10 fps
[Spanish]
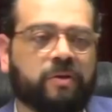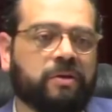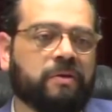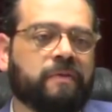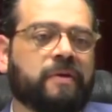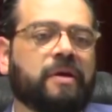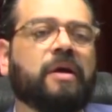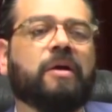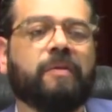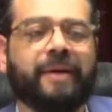YouTube.
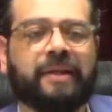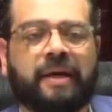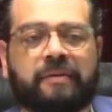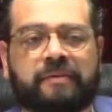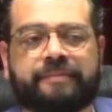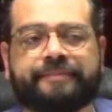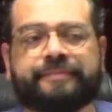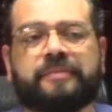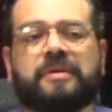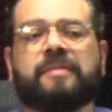Lo mataron,
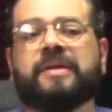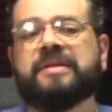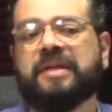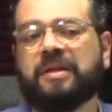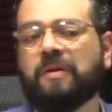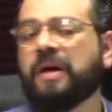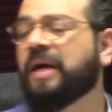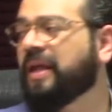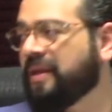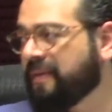pensando que
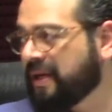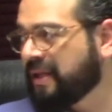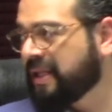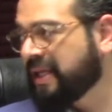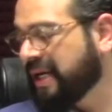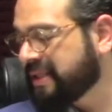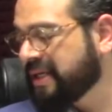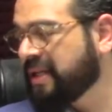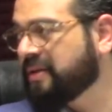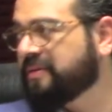era de verdad el
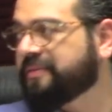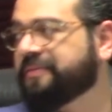asalto.